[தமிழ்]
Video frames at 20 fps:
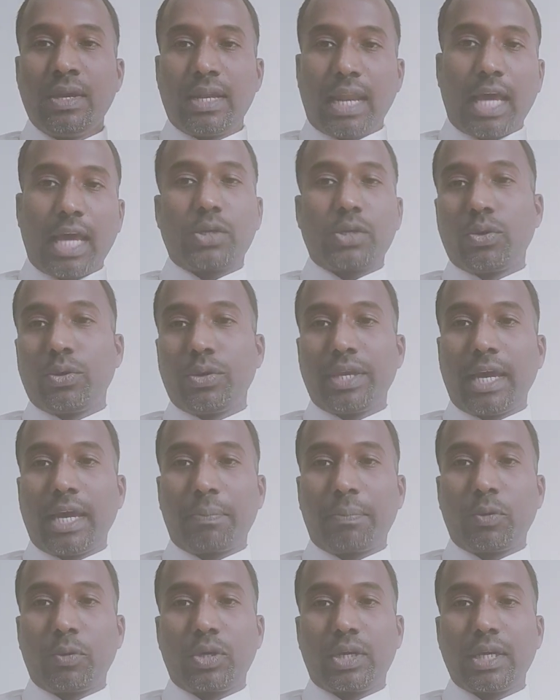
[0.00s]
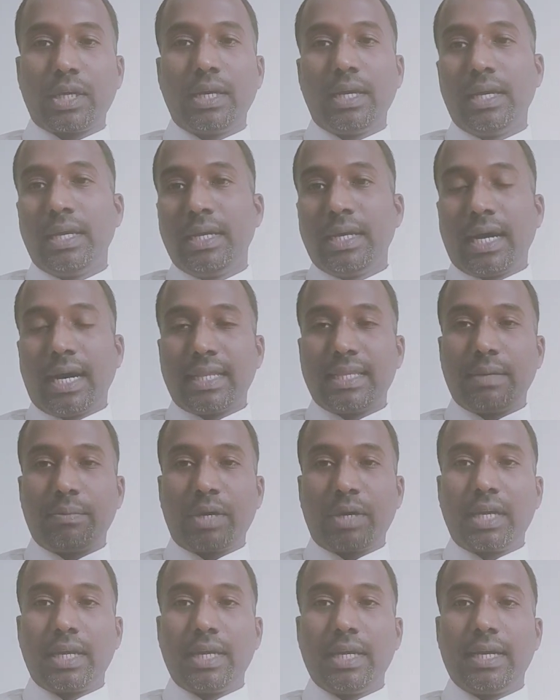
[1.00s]
லக்னோ ஏர்போர்ட்டு அதே
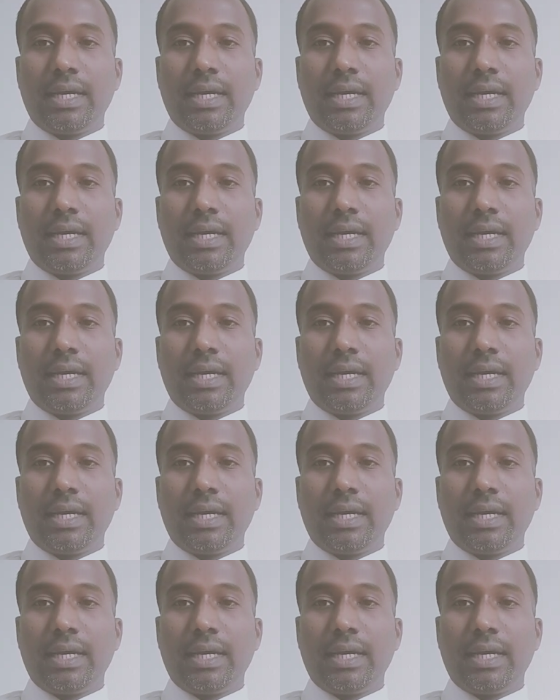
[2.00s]
மாதிரி